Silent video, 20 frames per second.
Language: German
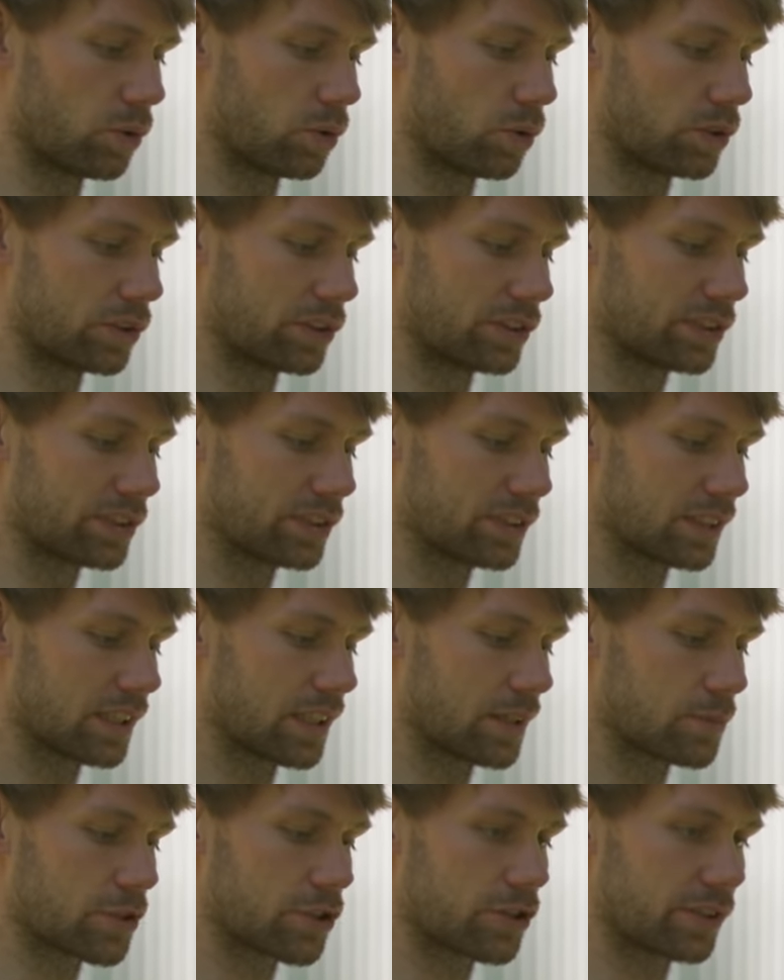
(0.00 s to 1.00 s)
und
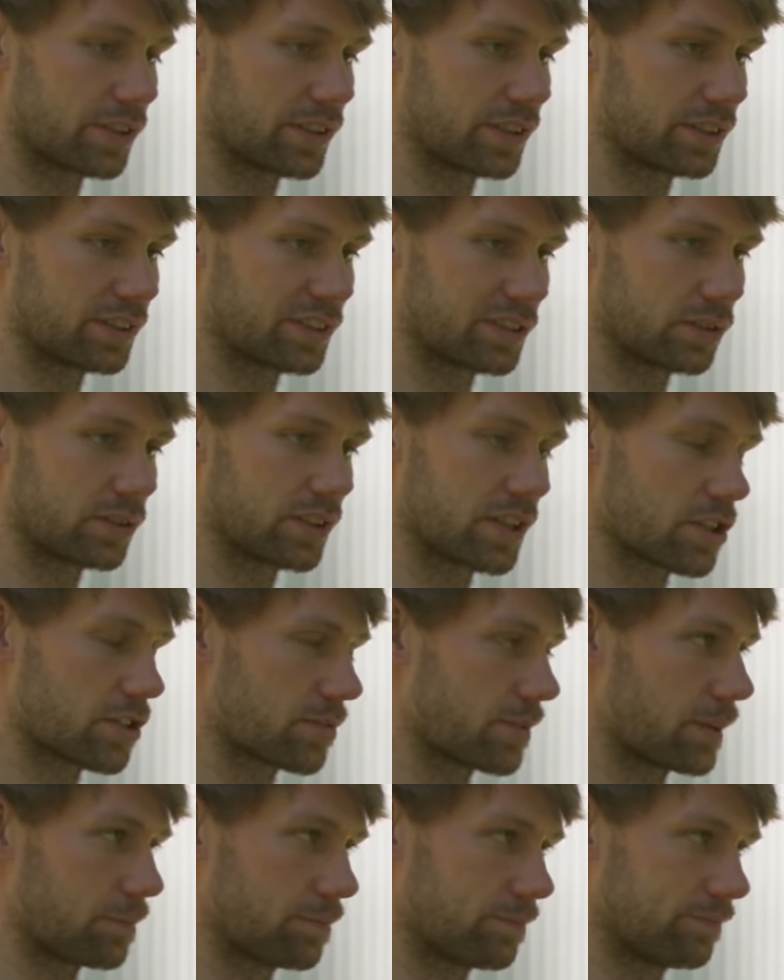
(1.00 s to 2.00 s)
einem Stückchen
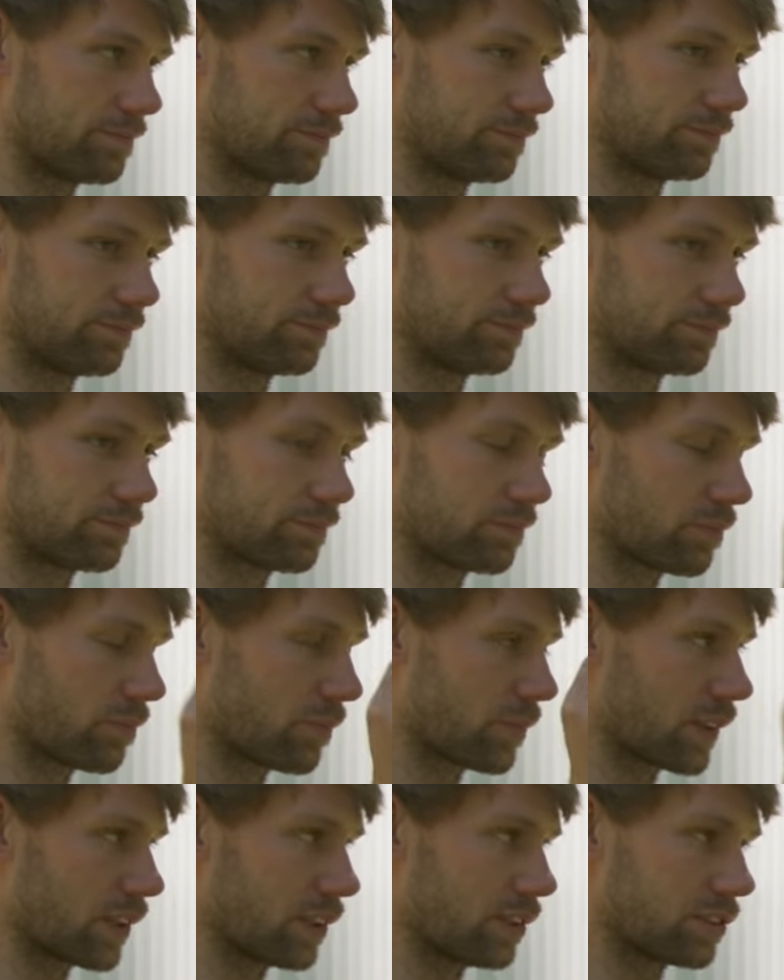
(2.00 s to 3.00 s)
Zunderschwamm.
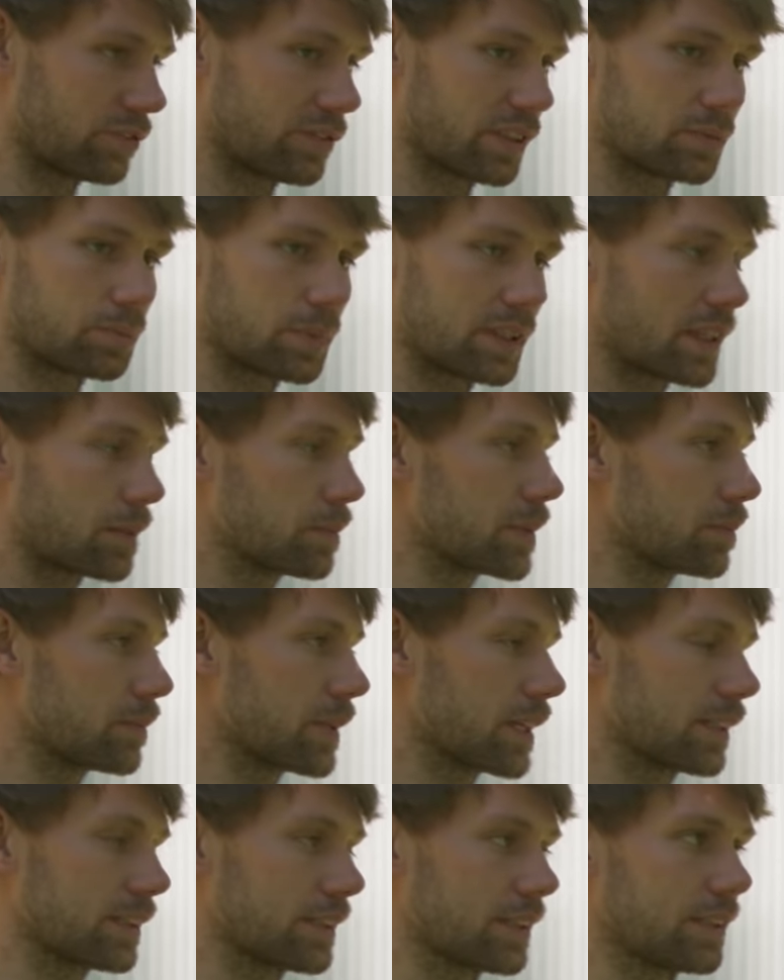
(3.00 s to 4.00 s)
Und was man damit
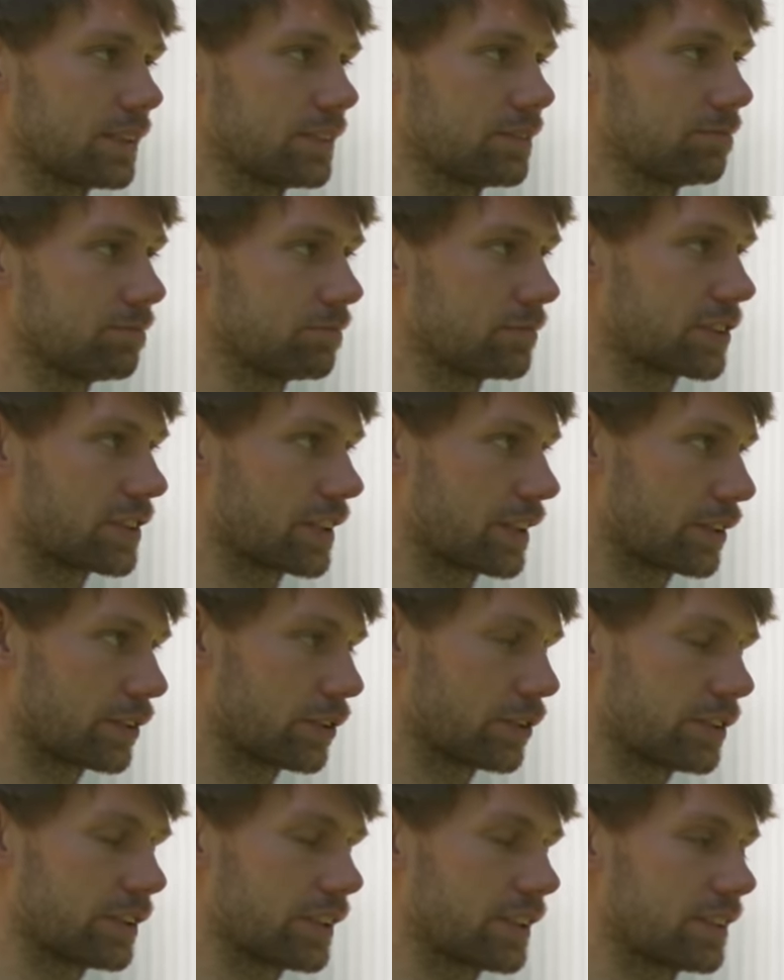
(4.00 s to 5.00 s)
machen kann, zeige ich euch